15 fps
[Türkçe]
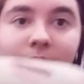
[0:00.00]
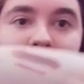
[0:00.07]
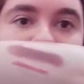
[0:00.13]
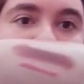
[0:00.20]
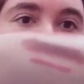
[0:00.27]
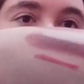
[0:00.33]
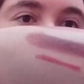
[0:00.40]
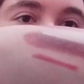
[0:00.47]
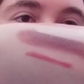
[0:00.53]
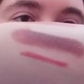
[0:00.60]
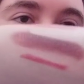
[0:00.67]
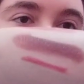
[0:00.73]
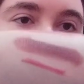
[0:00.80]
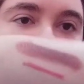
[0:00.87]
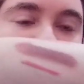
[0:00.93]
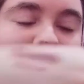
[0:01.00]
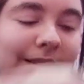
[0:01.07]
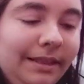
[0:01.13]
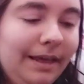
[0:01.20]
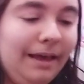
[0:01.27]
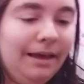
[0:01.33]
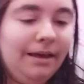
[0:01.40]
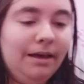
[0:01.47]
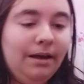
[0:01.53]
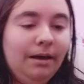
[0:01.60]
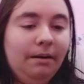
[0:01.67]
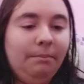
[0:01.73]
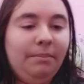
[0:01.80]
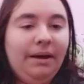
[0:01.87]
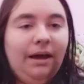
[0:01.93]
Bakın şu şekilde.
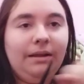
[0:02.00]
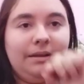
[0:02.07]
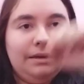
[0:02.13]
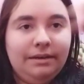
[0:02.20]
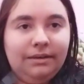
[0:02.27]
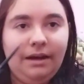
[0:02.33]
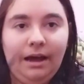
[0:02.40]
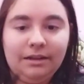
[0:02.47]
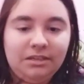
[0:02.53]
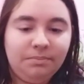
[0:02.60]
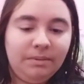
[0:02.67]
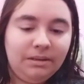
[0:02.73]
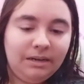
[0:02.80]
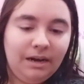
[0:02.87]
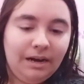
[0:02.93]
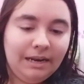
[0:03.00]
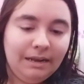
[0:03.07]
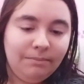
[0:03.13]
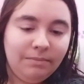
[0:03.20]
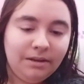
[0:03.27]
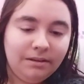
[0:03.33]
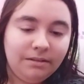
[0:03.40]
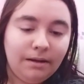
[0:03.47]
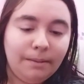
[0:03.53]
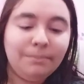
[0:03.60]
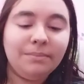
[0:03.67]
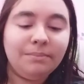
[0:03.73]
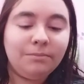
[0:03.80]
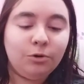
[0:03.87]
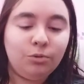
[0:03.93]
Ben e, açmalı kalemleri tam
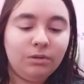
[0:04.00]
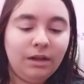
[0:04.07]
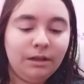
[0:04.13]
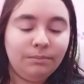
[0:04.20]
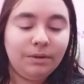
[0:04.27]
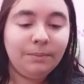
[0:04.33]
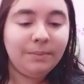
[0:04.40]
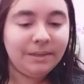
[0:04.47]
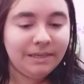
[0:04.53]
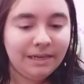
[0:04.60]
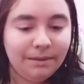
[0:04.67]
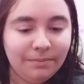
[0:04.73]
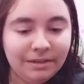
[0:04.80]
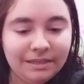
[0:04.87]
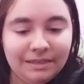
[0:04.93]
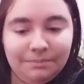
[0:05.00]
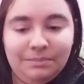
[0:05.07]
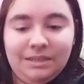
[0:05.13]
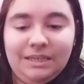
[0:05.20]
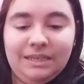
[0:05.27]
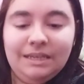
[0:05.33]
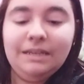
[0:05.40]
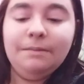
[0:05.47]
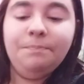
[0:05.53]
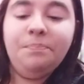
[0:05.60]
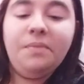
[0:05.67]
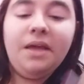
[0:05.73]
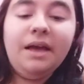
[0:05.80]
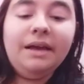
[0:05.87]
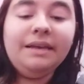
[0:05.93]
kullanmayı beceremediğim için
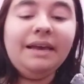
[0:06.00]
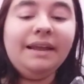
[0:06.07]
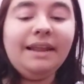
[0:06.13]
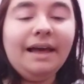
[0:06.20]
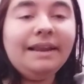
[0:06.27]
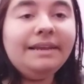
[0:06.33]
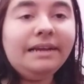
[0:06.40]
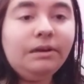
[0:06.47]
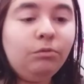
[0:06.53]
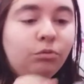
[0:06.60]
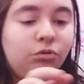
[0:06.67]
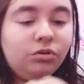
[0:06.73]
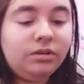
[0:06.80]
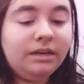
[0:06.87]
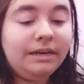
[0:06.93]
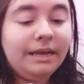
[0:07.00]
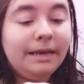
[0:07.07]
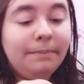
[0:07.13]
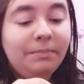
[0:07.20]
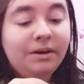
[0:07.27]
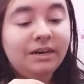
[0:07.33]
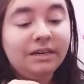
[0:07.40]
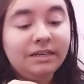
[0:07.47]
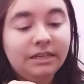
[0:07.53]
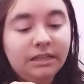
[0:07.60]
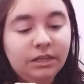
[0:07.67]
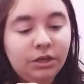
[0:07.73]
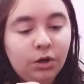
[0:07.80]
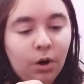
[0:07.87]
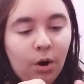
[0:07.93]
genellikle uçları hep
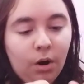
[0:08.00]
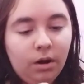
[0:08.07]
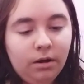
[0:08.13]
kırılıyor.